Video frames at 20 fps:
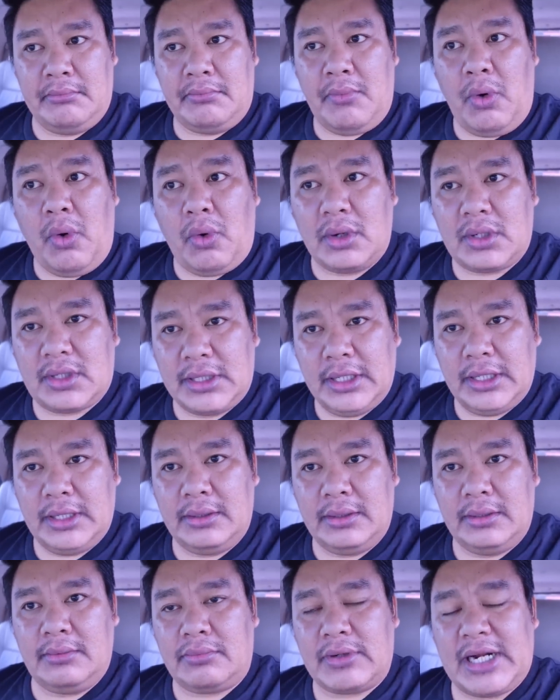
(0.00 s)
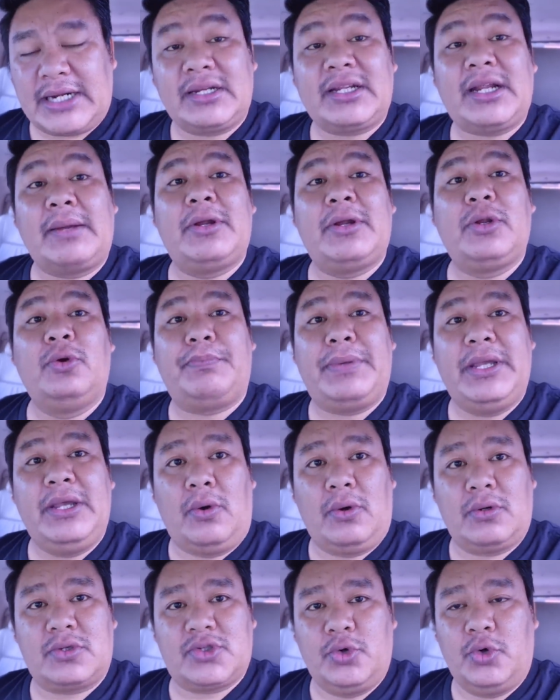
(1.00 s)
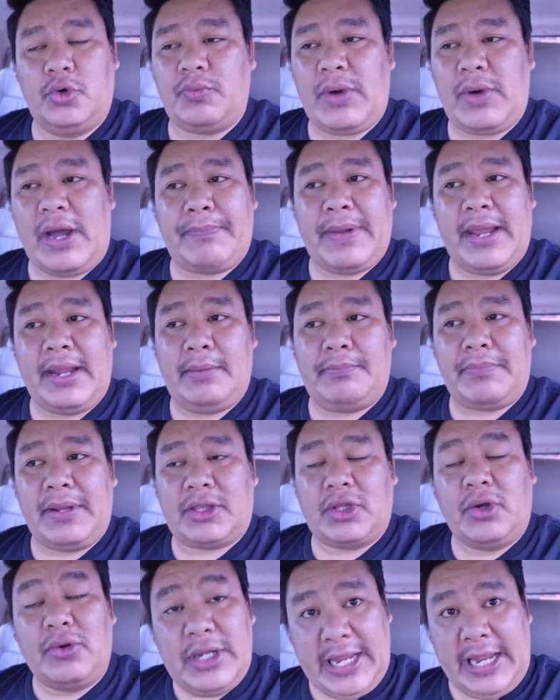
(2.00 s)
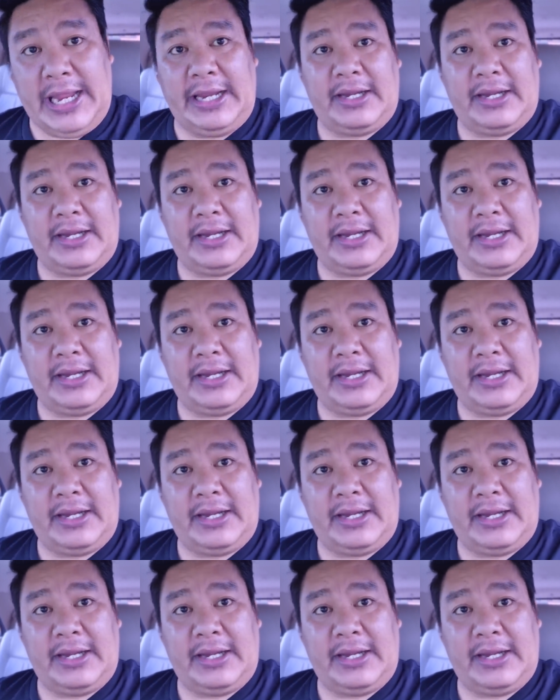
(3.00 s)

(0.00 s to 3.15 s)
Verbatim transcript: พูดถึงรัฐธรรมนูญปี 60 ว่าเป็นเป็นต้นเห